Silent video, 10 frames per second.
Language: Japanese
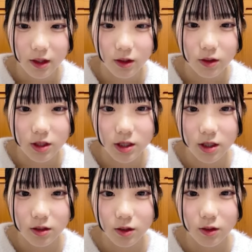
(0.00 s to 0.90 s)
あこれ違
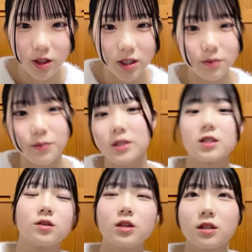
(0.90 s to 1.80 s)
うところがめっ
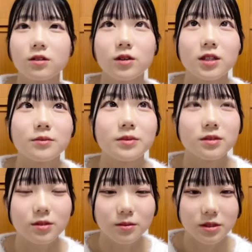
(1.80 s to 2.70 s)
ちゃ揺れてるわ多
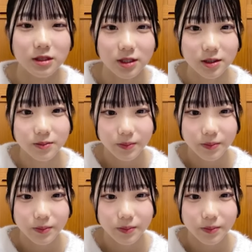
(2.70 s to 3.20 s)
分と思って